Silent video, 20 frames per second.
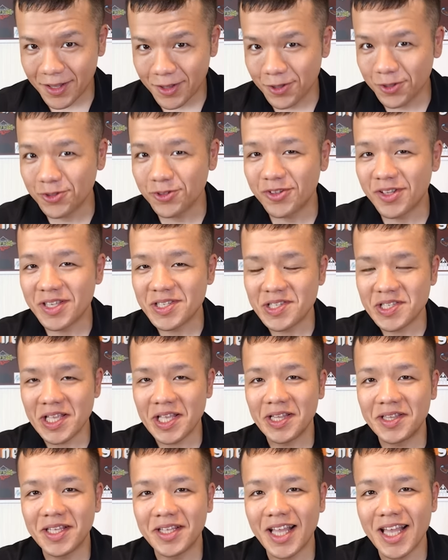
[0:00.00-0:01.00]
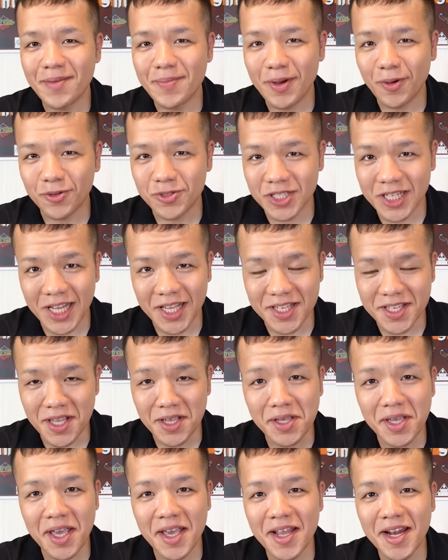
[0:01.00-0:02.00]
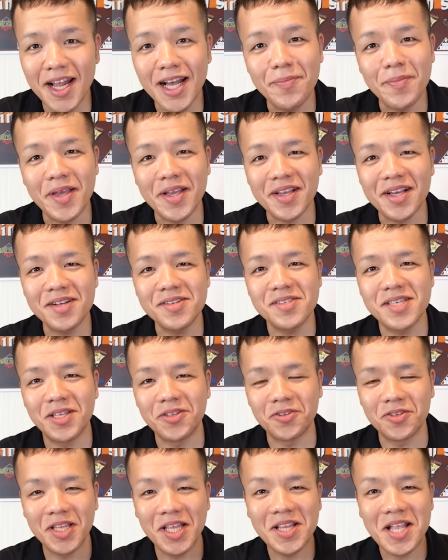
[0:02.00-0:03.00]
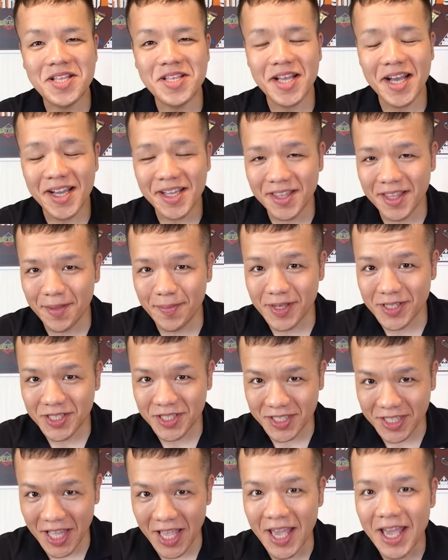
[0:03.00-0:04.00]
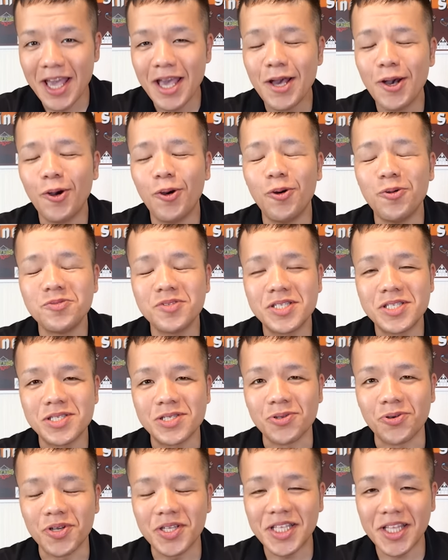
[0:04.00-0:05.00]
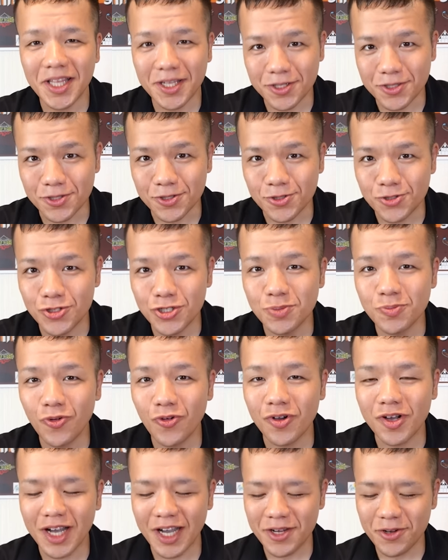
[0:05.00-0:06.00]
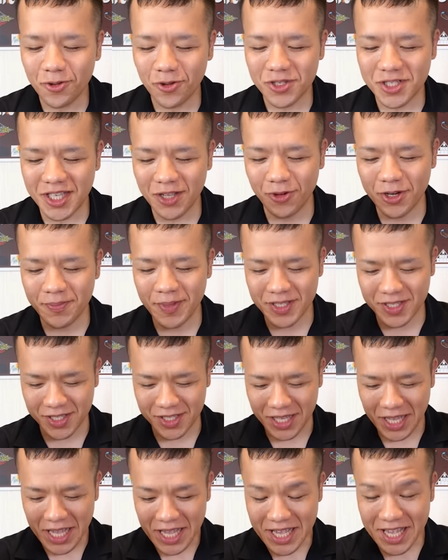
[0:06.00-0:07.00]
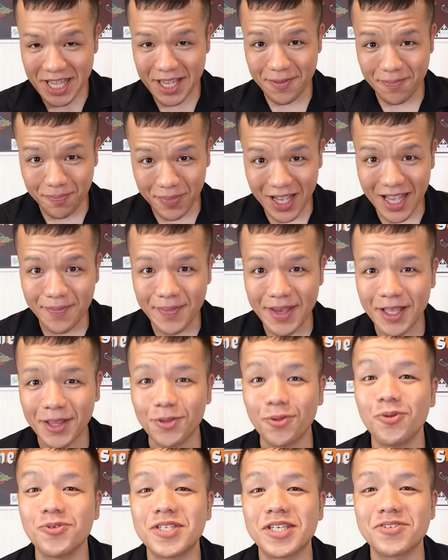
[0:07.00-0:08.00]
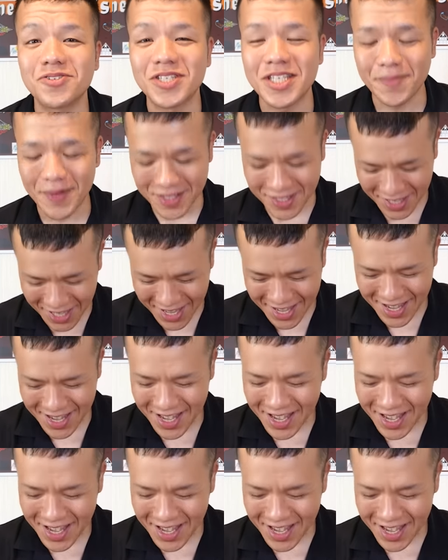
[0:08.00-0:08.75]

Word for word: ということでですね、ただいまこちら、家系ラーメンガさんの店内に入ってまして、本日のいただく注文完了しております。1杯目到着してますね。